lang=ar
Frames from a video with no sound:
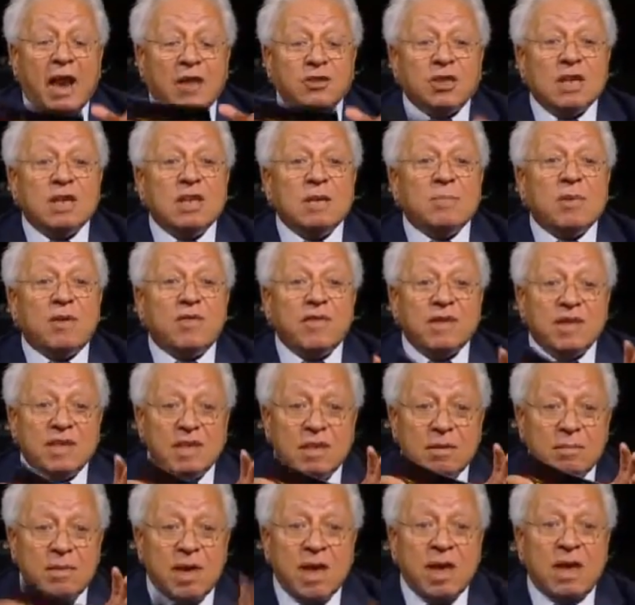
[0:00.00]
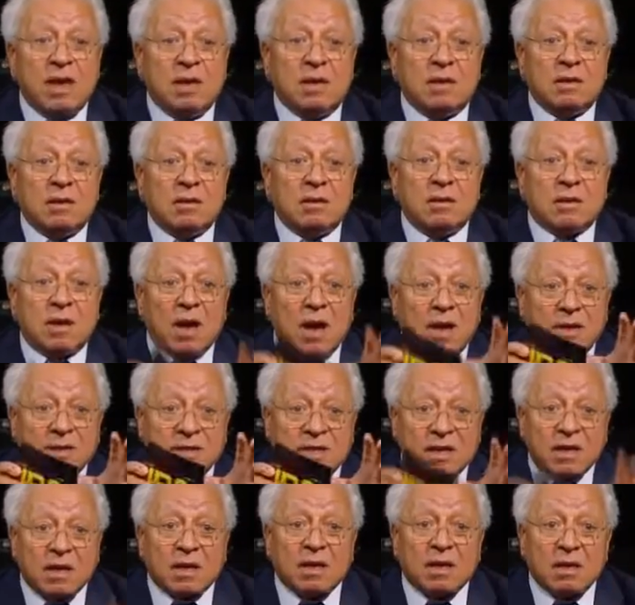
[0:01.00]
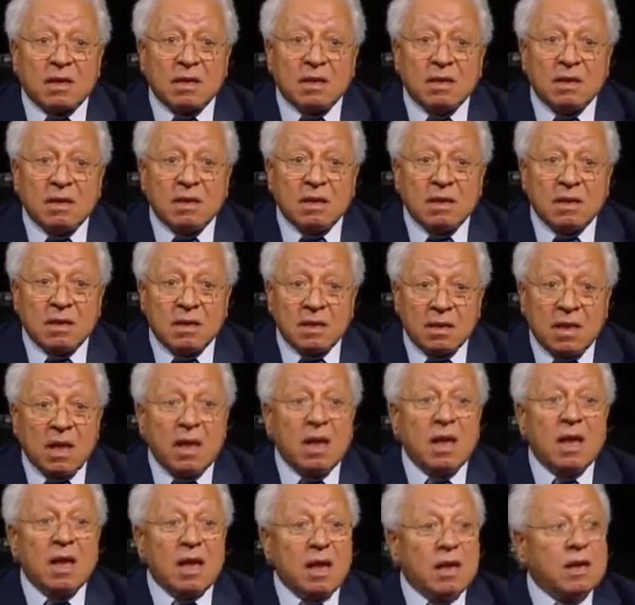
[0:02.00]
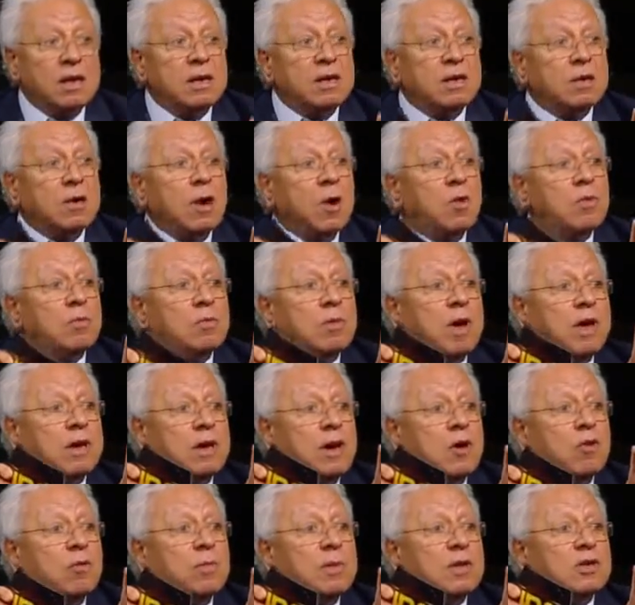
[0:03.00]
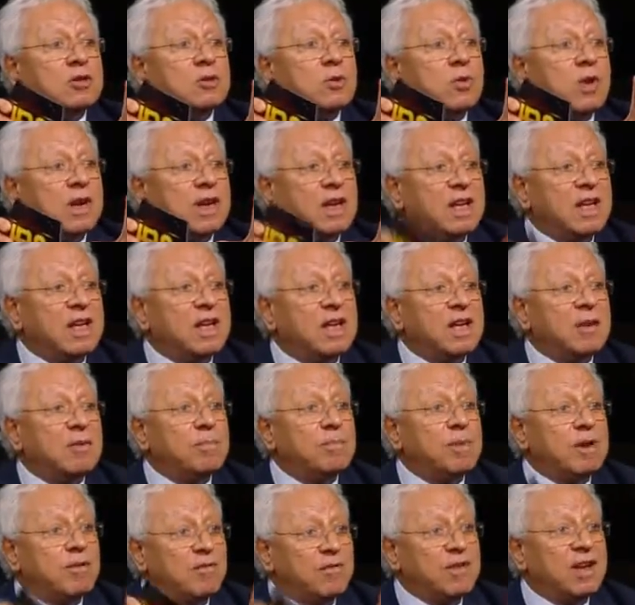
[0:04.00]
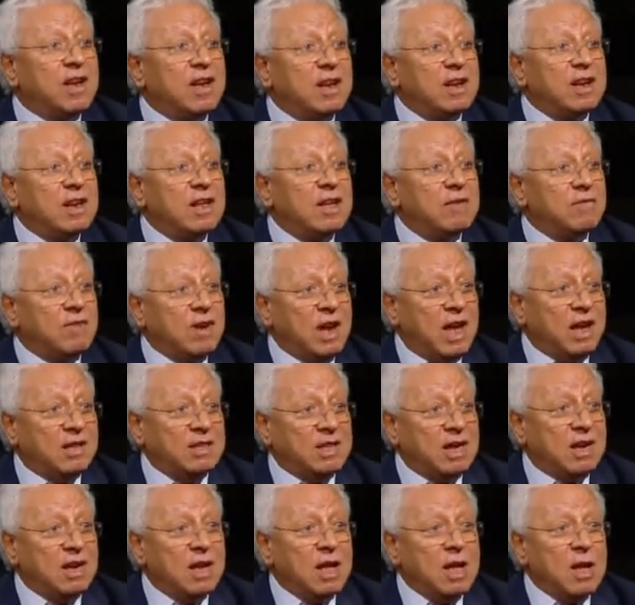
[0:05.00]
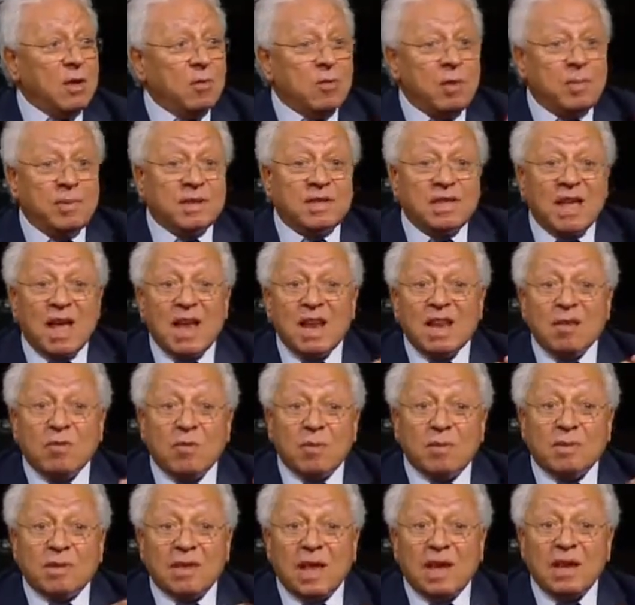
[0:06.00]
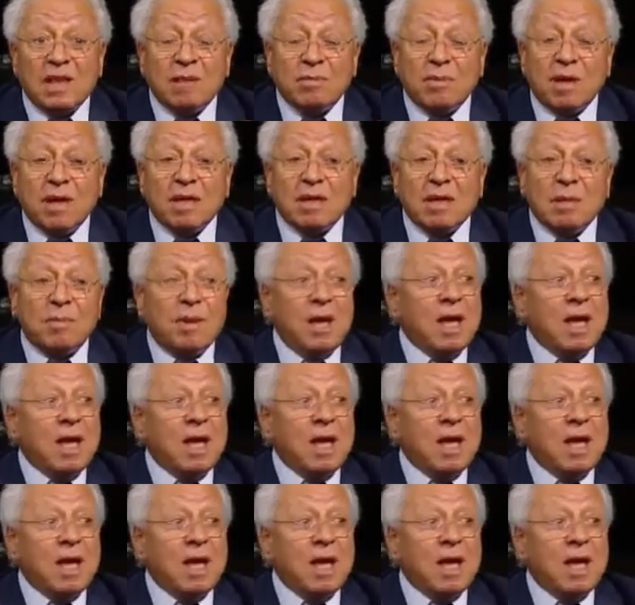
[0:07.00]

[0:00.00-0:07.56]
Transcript: علشان يبقى في ايمان راسخ انهم انهما شركاء بالفعل في العدل ده كلام رائع وبالتالي وبالتالي يبقى